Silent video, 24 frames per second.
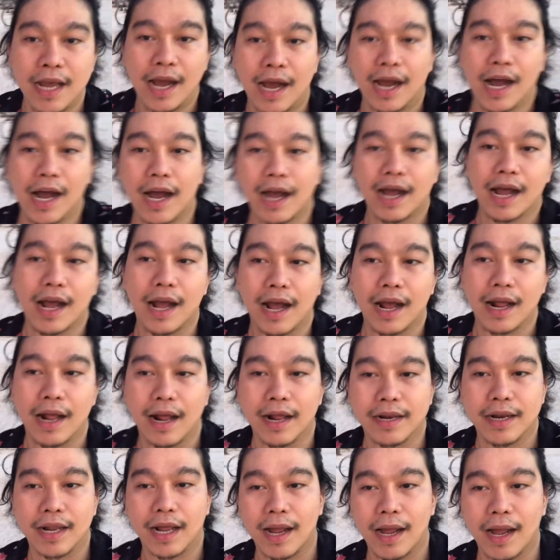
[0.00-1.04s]
uh,
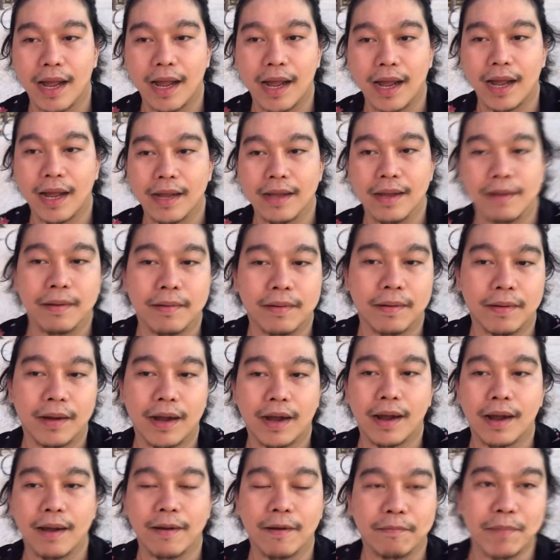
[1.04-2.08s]
naka
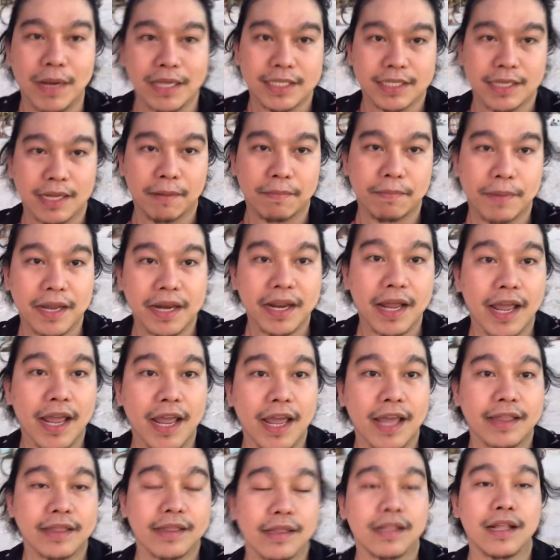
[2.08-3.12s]
uh, mask ka pa
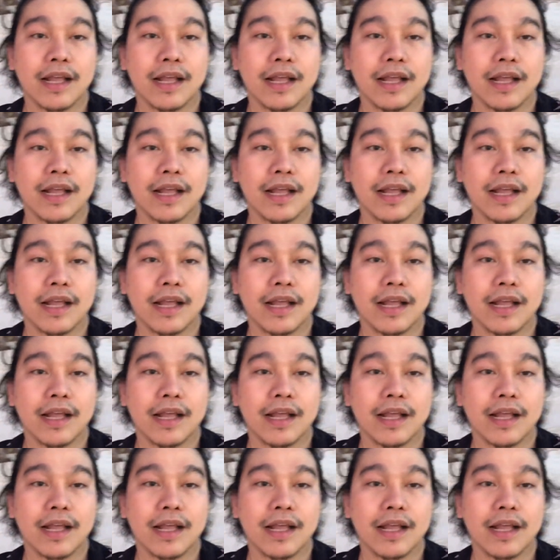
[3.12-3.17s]
rin,